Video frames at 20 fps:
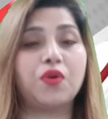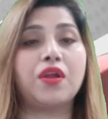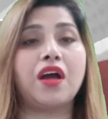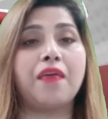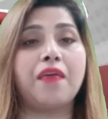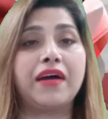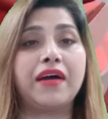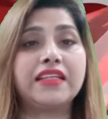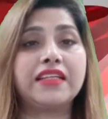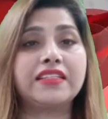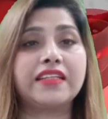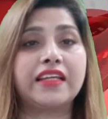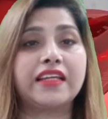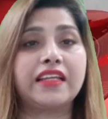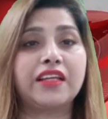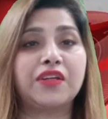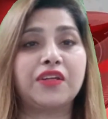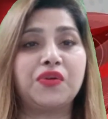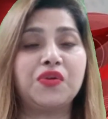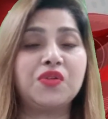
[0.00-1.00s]
हमारे चैनल
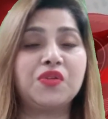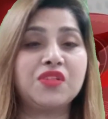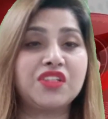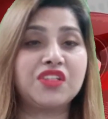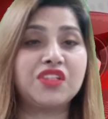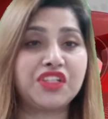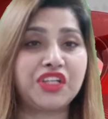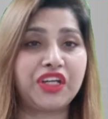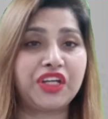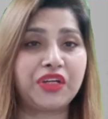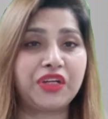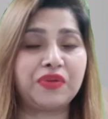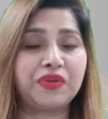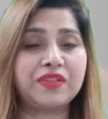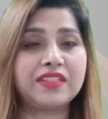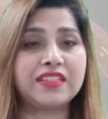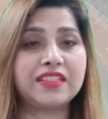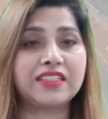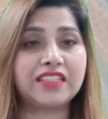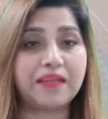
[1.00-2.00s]
को शेयर और
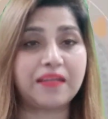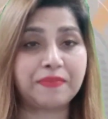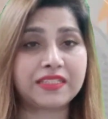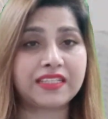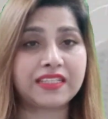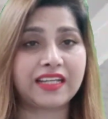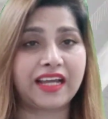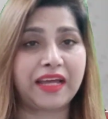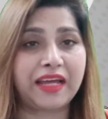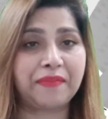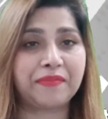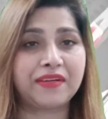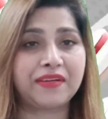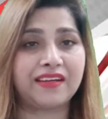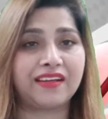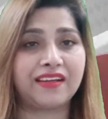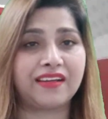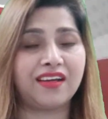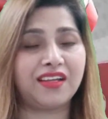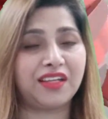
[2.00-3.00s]
सब्सक्राइब
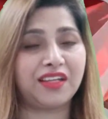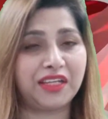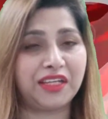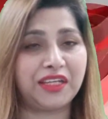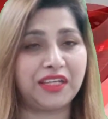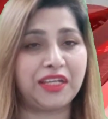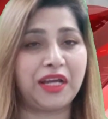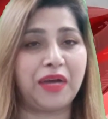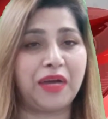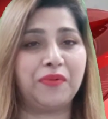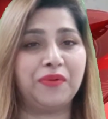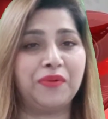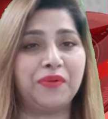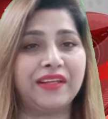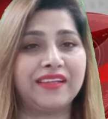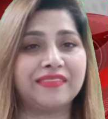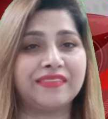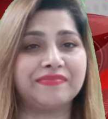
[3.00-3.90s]
करना ना भूलें